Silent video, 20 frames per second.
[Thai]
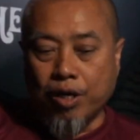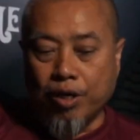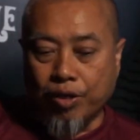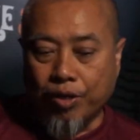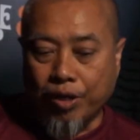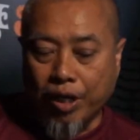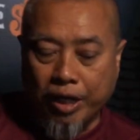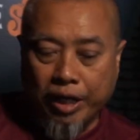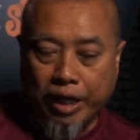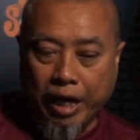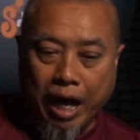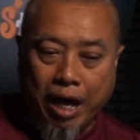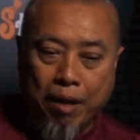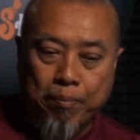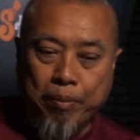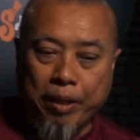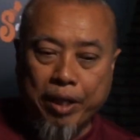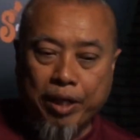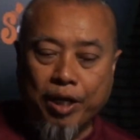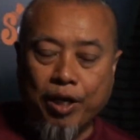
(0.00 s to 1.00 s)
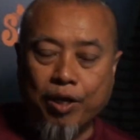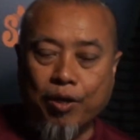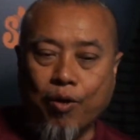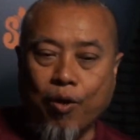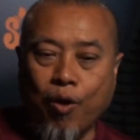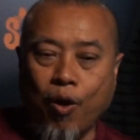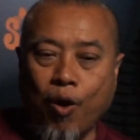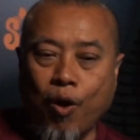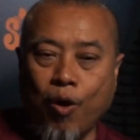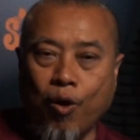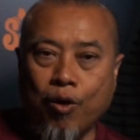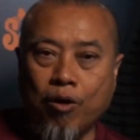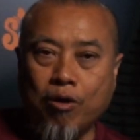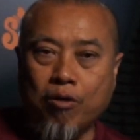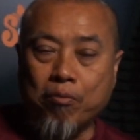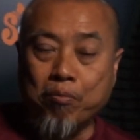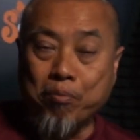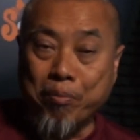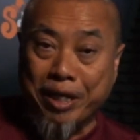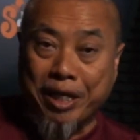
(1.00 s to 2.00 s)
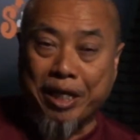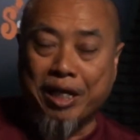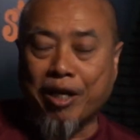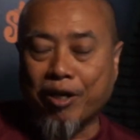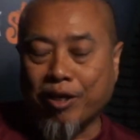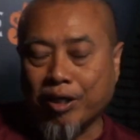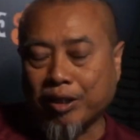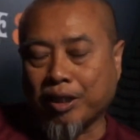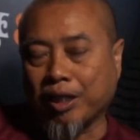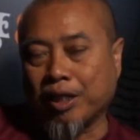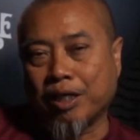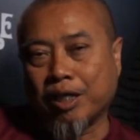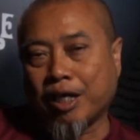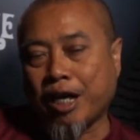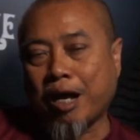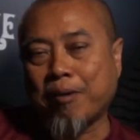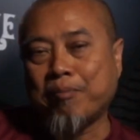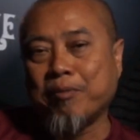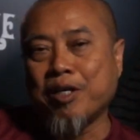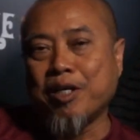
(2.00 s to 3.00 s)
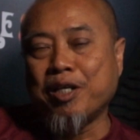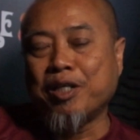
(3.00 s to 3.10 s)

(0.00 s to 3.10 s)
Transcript: เรื่องนี้ฮะ เป็นเรื่องของหมีแล้วก็เต๋อครับ